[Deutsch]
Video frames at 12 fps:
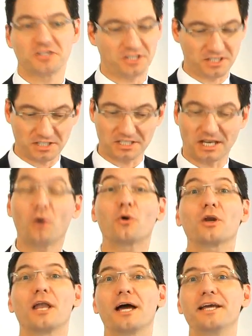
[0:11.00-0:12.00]
Sind Sie es
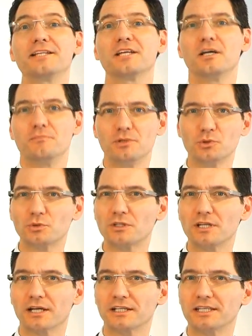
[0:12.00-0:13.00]
auch leid,
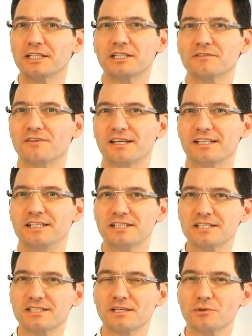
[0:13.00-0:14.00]
minutenlang irgendwelche
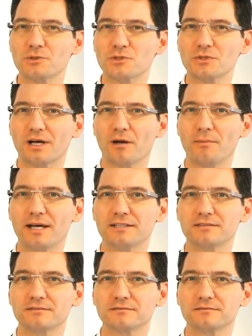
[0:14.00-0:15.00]
Listen
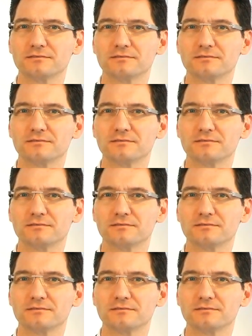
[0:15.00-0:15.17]
auszuarbeiten?